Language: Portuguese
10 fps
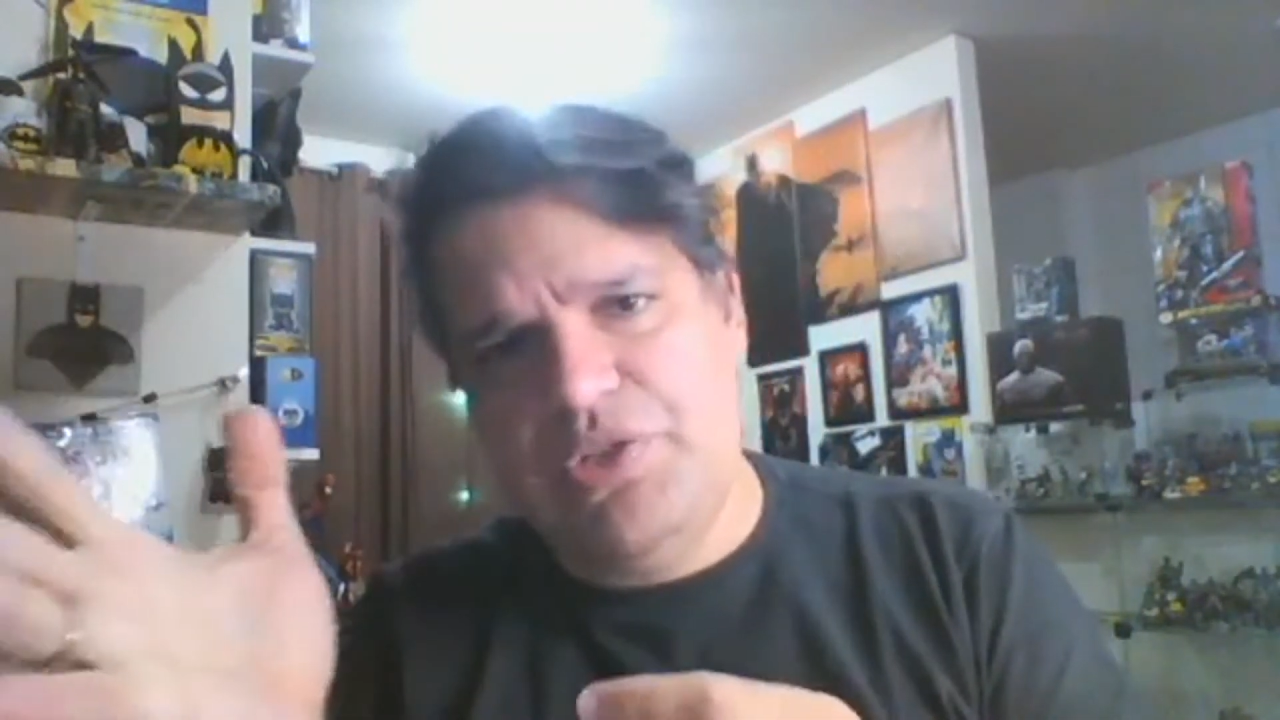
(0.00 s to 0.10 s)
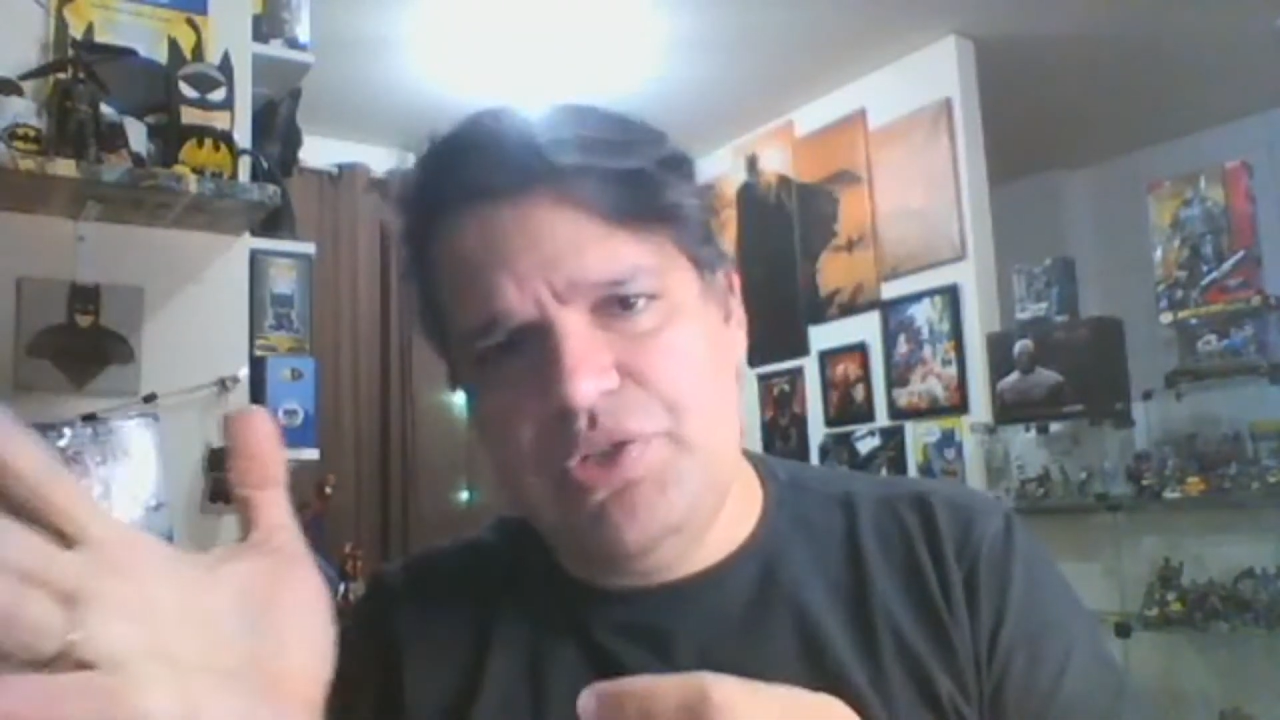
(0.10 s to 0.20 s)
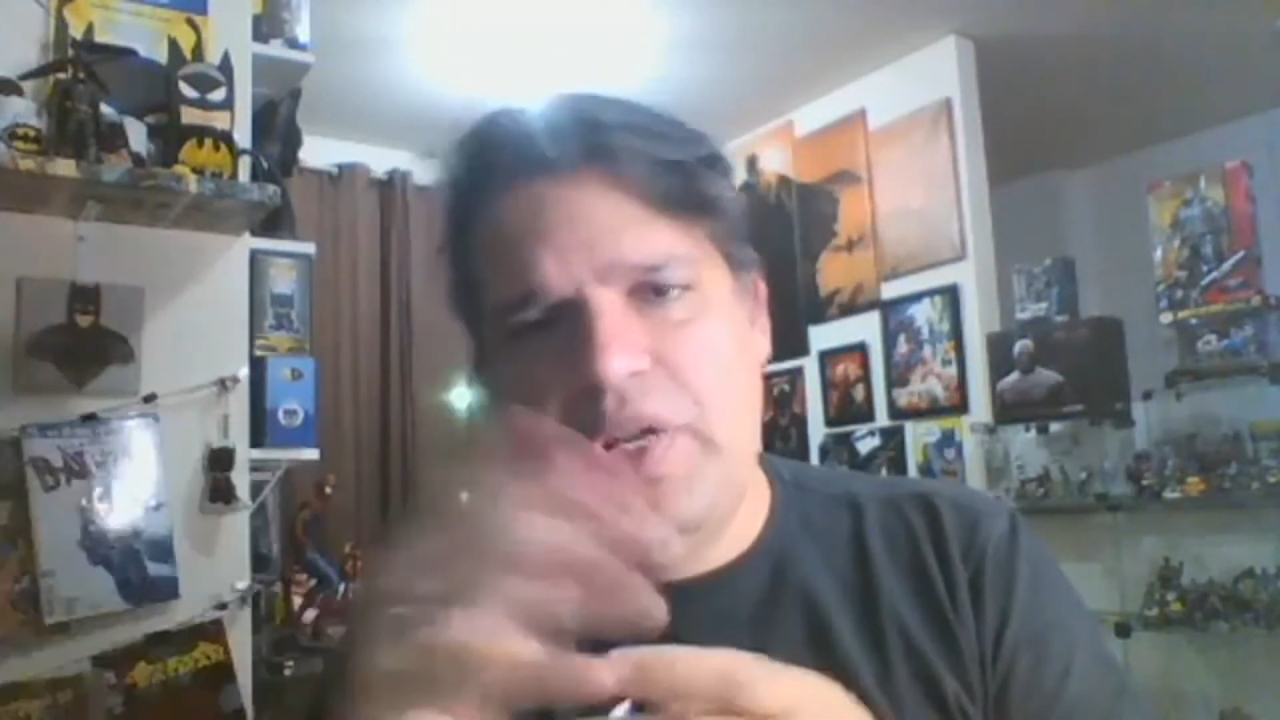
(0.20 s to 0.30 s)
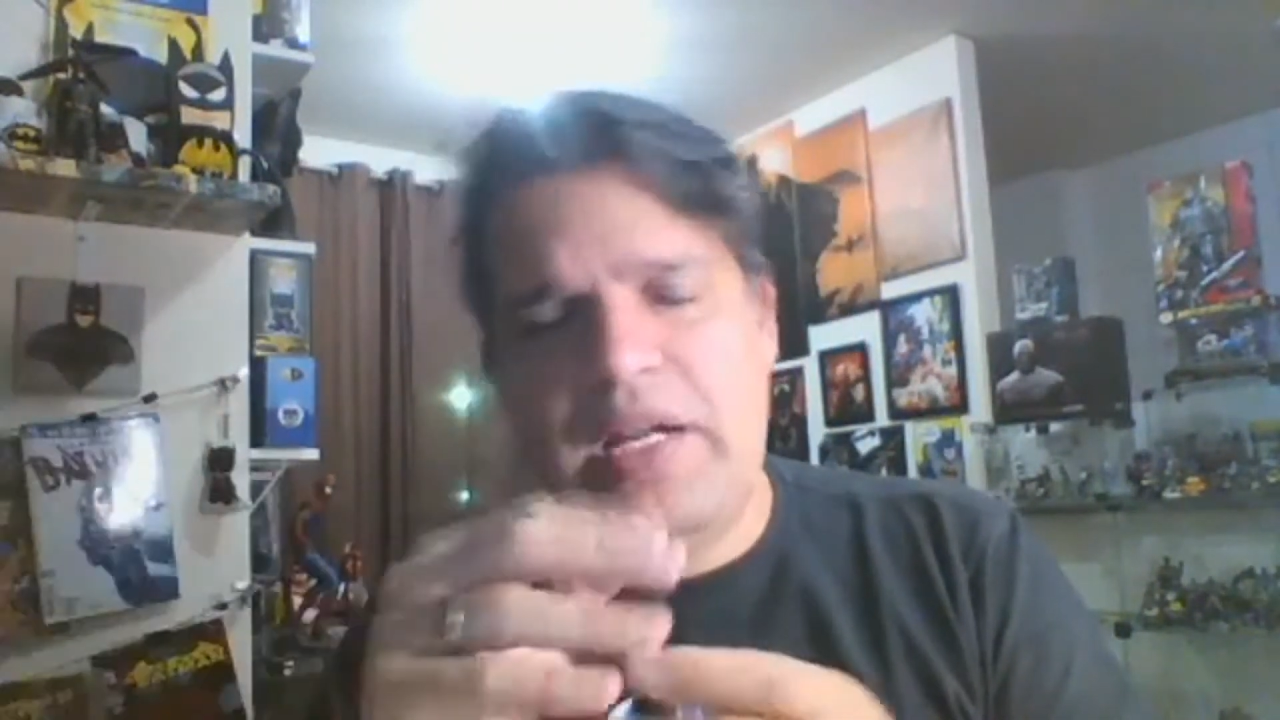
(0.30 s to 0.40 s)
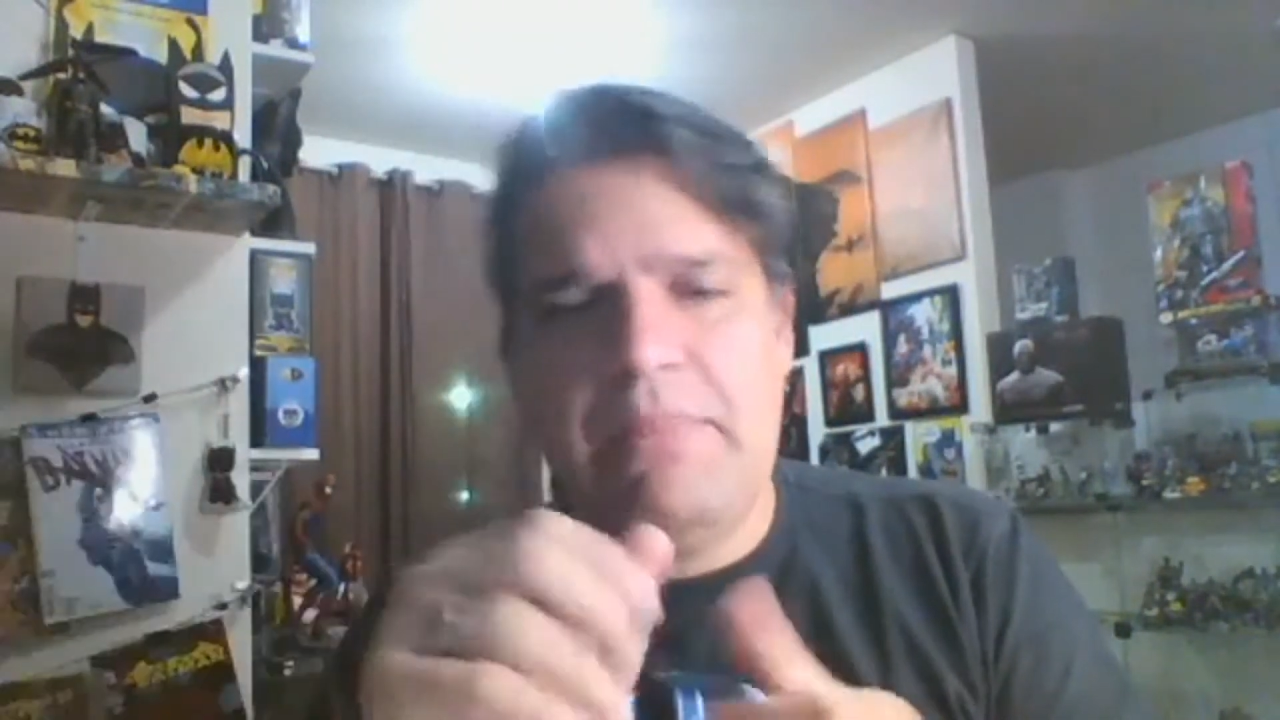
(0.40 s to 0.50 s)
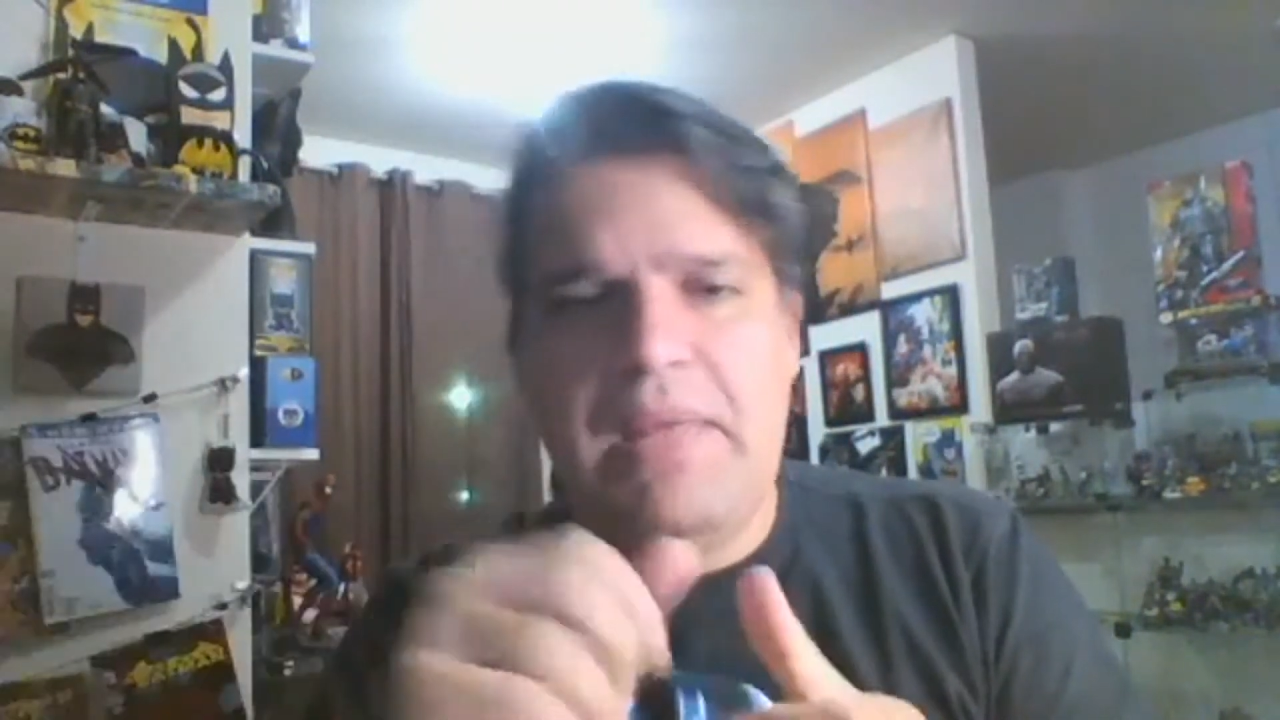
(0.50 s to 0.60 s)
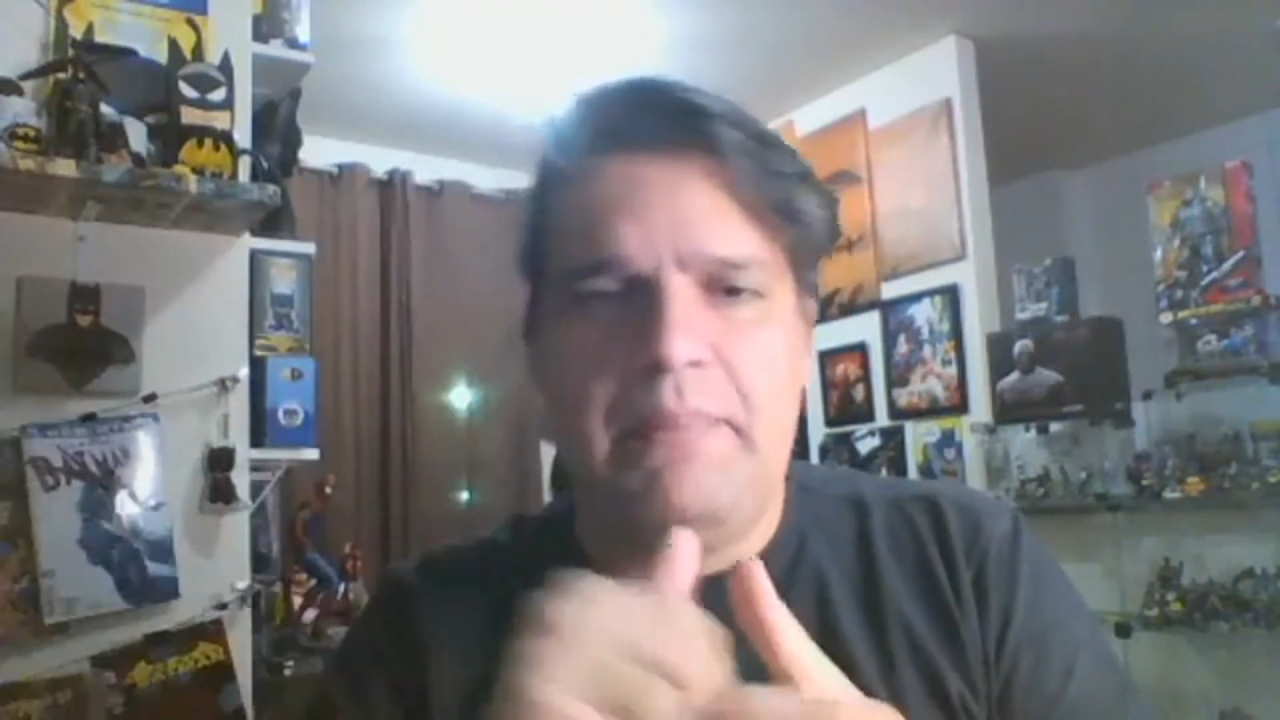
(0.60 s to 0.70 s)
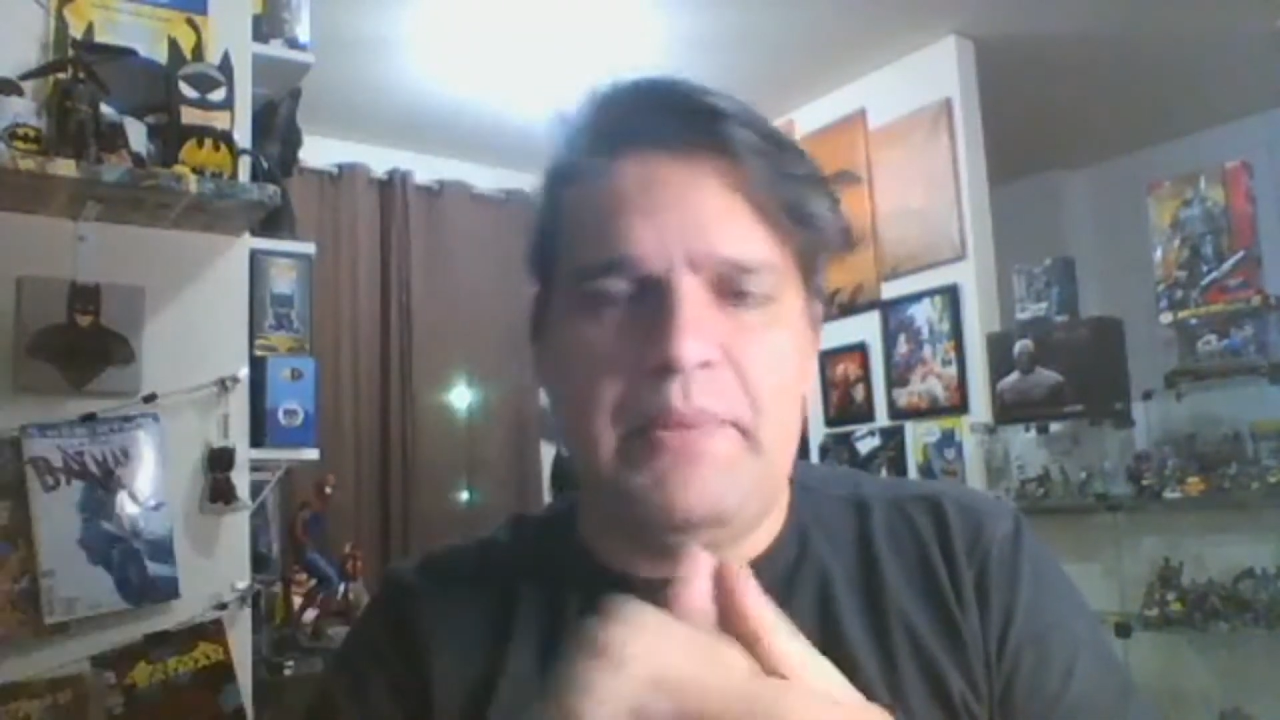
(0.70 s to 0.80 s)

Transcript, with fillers: eu vou encaminhar